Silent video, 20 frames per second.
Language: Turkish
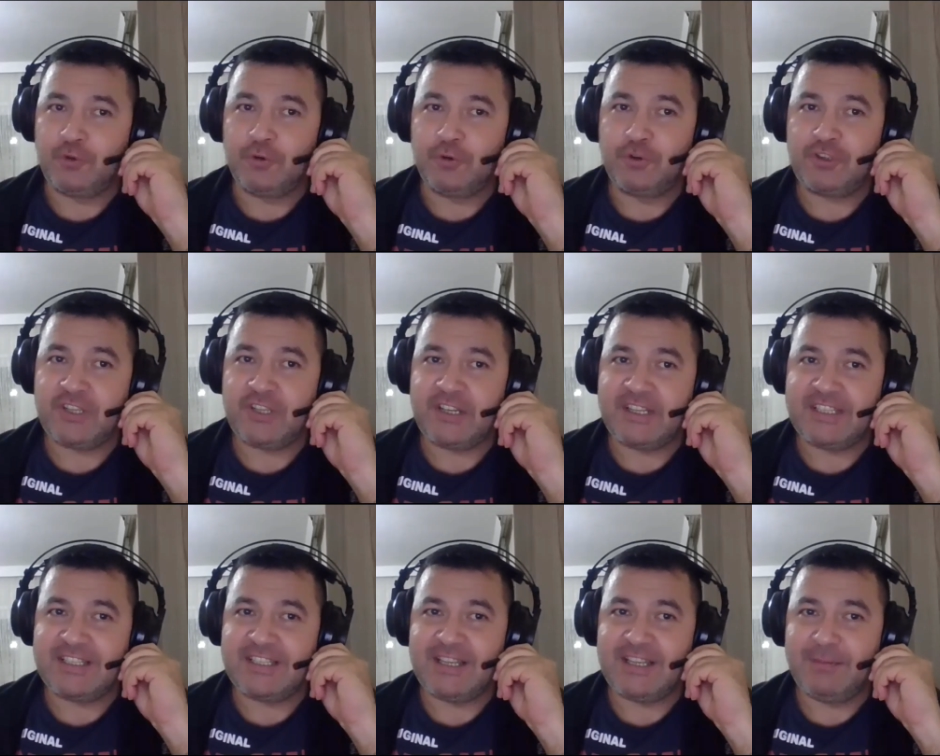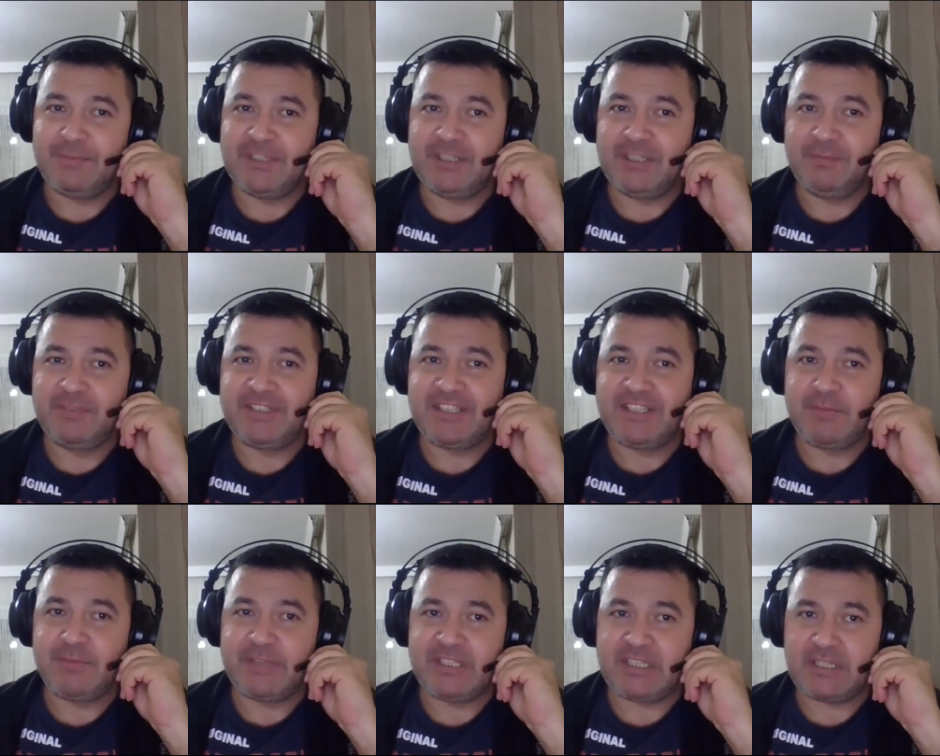sonuçlar açıklanmadı mı
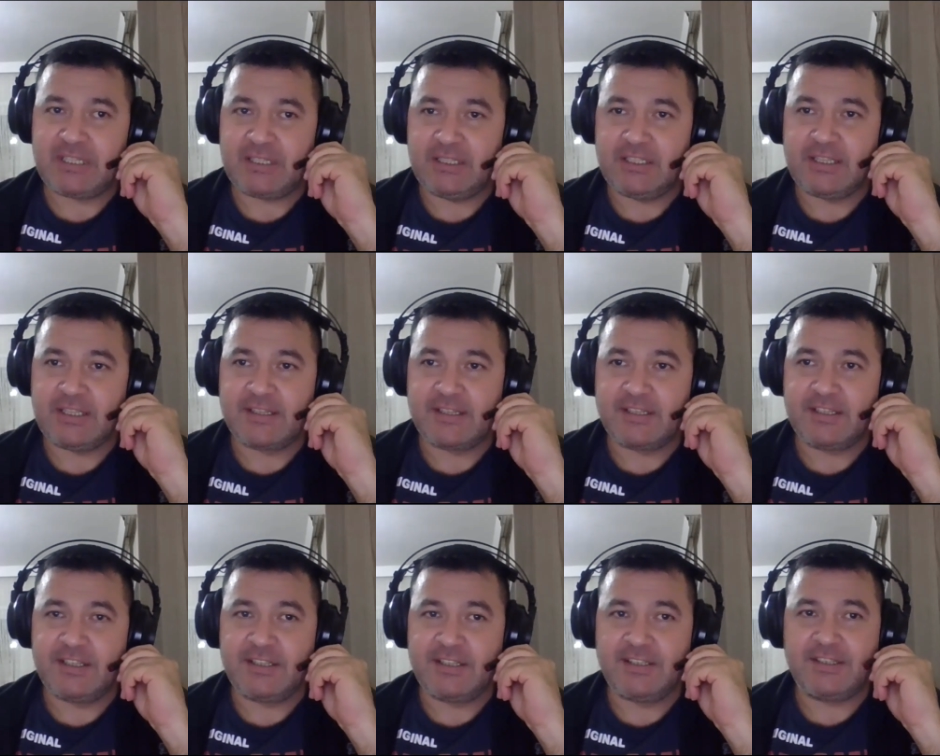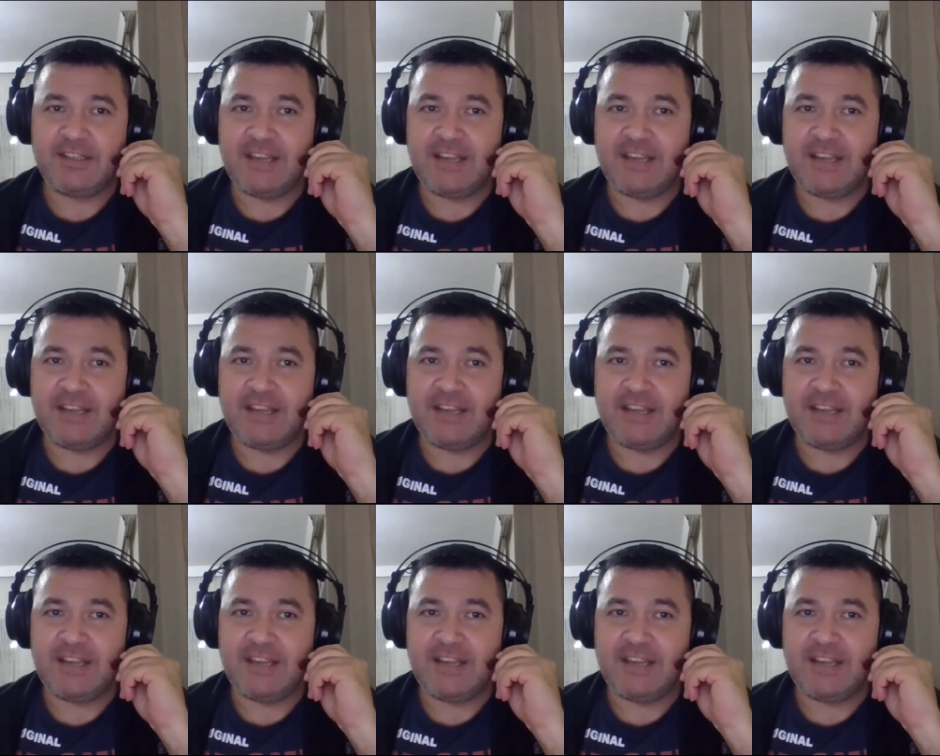siz mi açıklayacaksınız